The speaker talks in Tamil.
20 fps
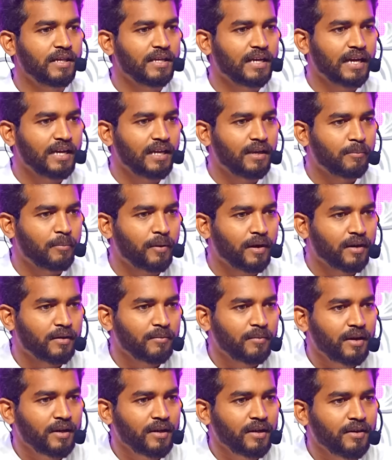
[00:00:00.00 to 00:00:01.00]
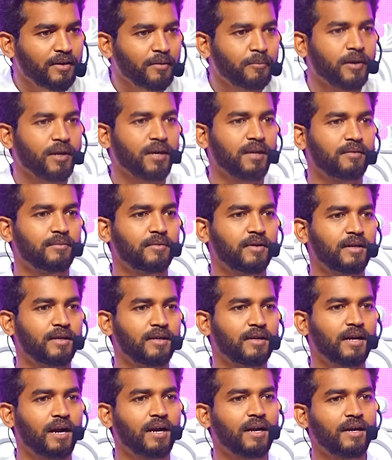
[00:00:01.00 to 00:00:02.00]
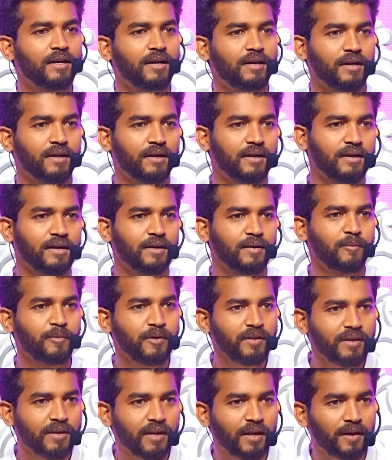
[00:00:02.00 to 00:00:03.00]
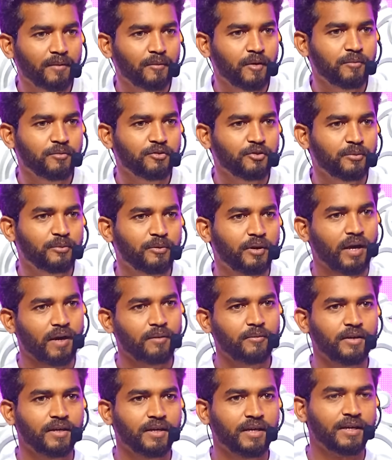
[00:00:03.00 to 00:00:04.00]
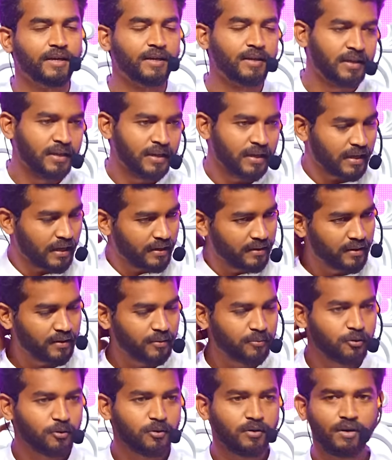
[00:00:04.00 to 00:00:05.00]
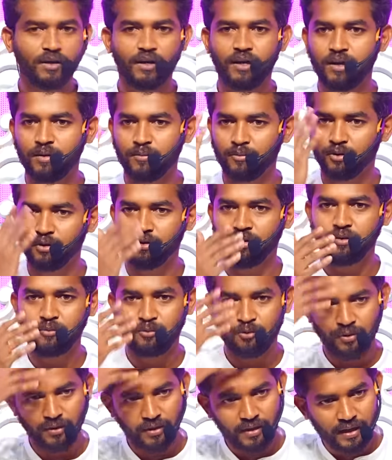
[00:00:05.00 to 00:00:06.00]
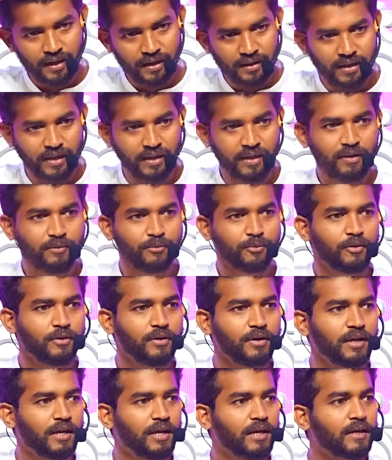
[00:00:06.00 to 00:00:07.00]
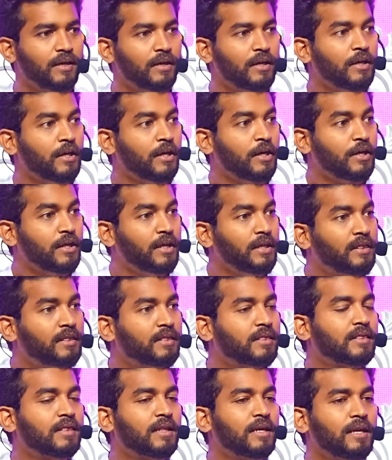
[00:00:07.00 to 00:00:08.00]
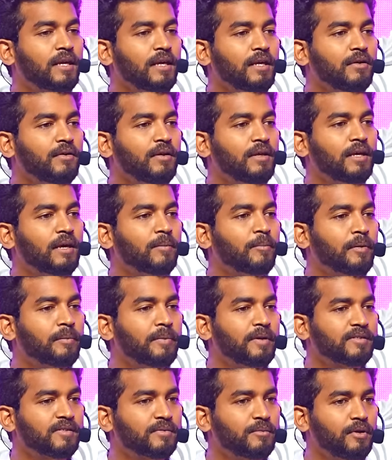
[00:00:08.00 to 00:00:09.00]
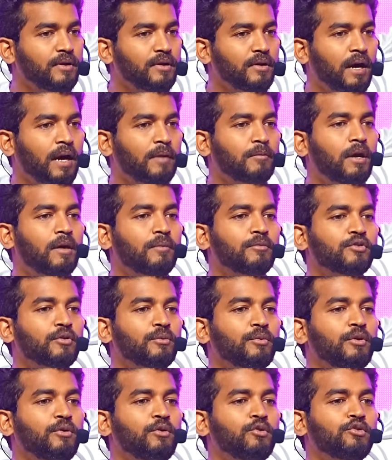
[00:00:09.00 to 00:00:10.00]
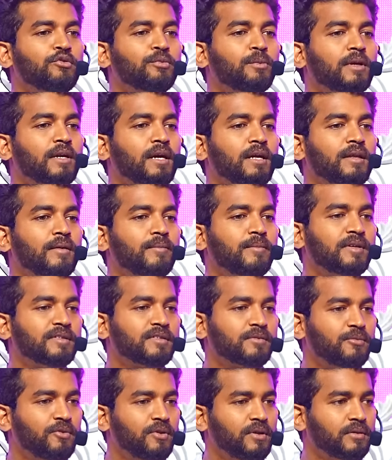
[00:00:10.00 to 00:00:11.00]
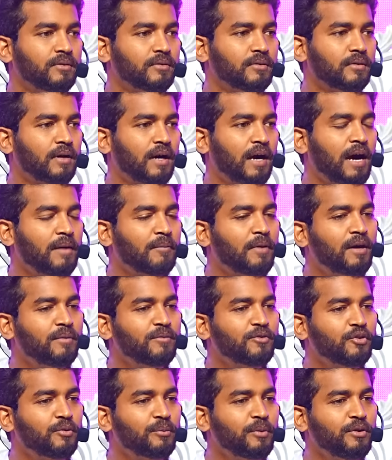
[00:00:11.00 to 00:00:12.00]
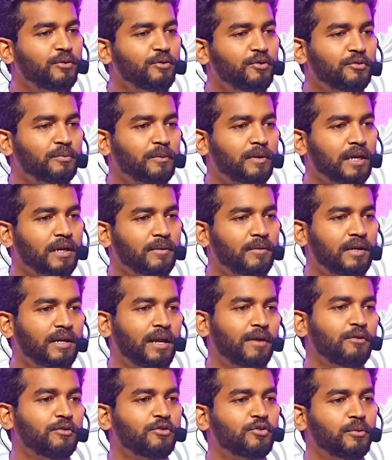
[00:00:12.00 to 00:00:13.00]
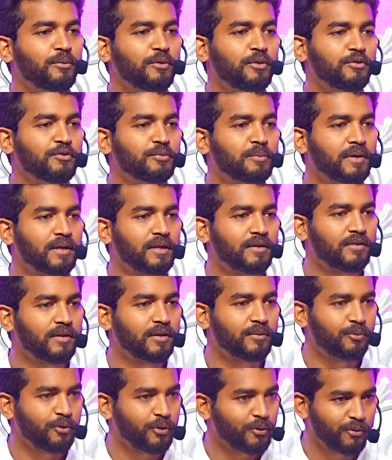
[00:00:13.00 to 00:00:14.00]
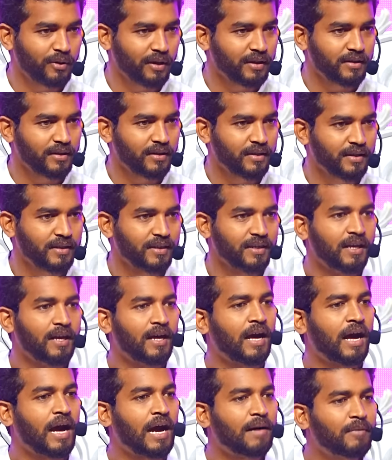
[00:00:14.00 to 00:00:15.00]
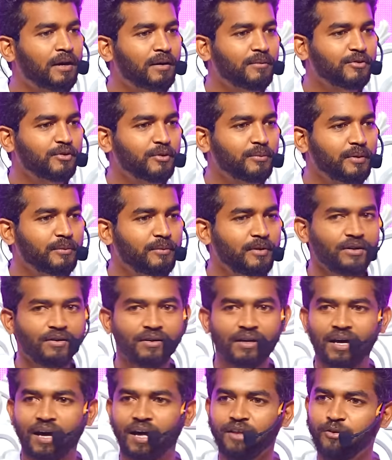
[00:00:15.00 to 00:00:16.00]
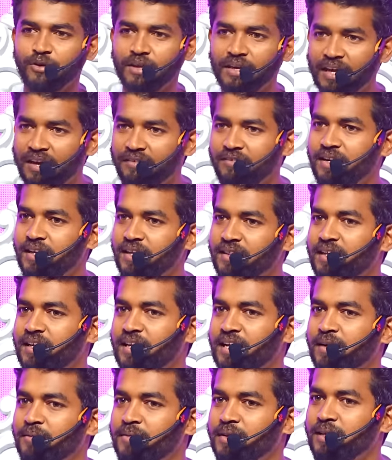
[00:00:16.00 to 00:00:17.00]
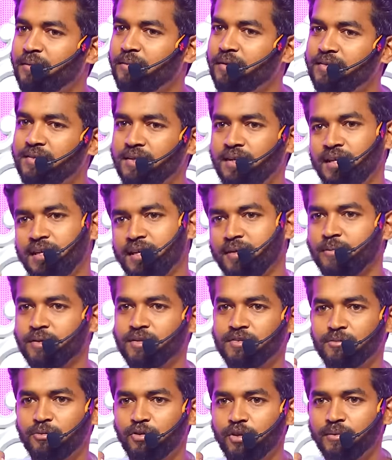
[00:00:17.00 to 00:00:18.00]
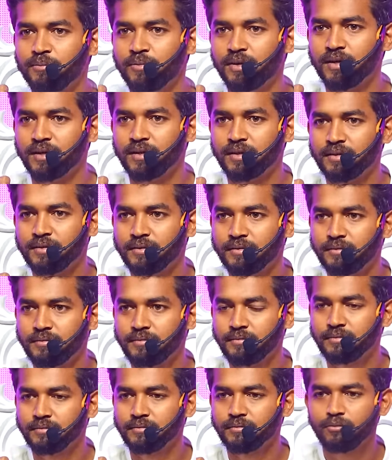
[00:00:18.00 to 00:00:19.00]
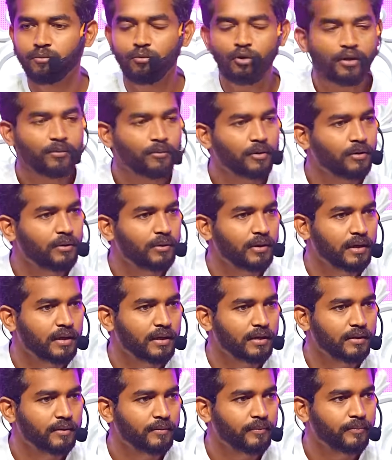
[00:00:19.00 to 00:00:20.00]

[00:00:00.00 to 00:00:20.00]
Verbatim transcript: அது கையில் படுற மாதிரி இருக்குது படாத மாதிரி இருக்குது அடா அடா எப்படி இருக்குது ஆமாம் சோப்பு ஆமாங்க கழுத்தில் போட்டுக்கலாம் முகத்தில் போட்டுக்கலாம் தலையில் போட்டுக்கலாம் இத்தனையும் நீங்கள் எப்போ பேச முடியும் ஹமாம் சோப்பு யூஸ் பண்ணால் தான் பேச முடியும் ஹமாம் சோப்பு யூஸ் பண்ணாமல் டவ் சோப்பு யூஸ் பண்ணுறவன்ட்ட போய் உட்காந்துக்கிட்டு ஹமாம் சோப்பு எப்படி இருக்குன்னா அதோட லெவலே தெரியாமல் நீங்கள் பேசிகிட்டு இருக்கீங்கன்னு பேச முடியுமா முடியுமா உங்களால்